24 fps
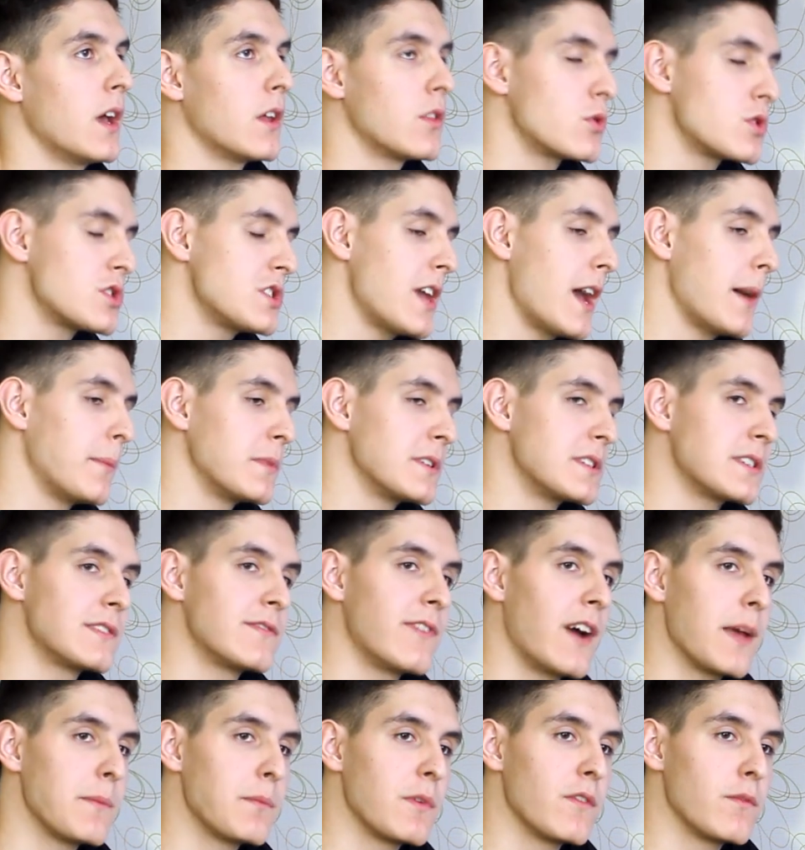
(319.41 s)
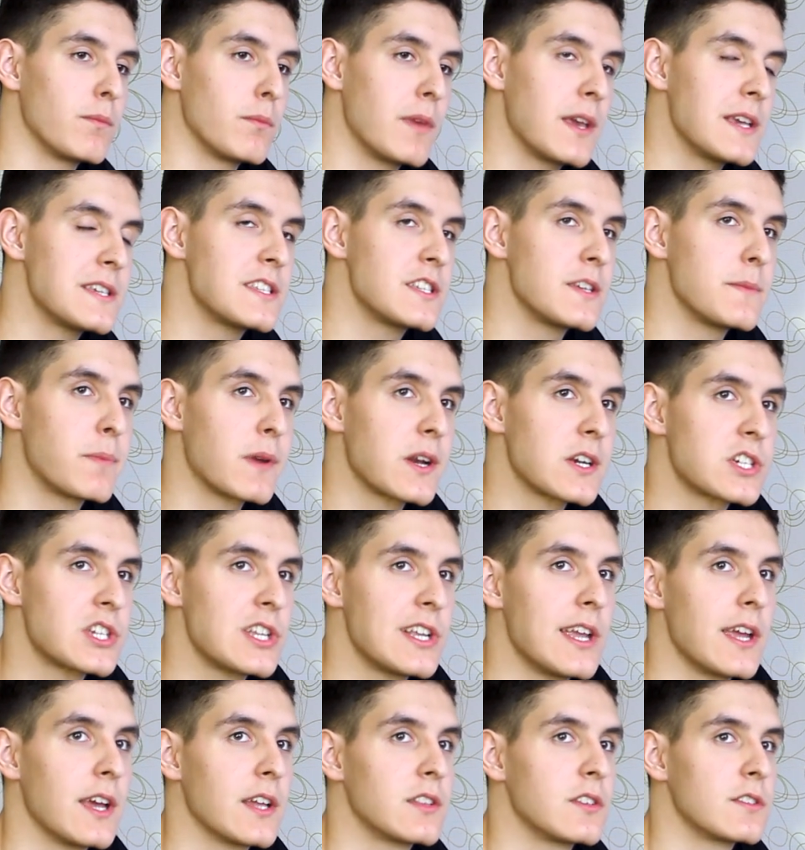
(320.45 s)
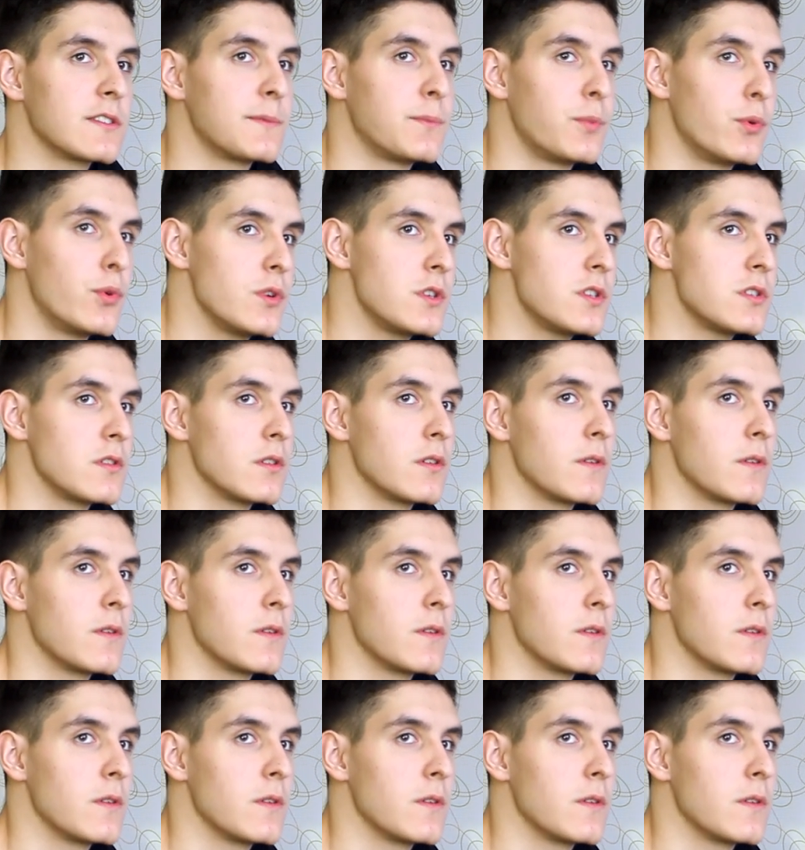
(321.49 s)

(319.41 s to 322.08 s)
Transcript: Друзья, мы с вами вместе прошли этот путь.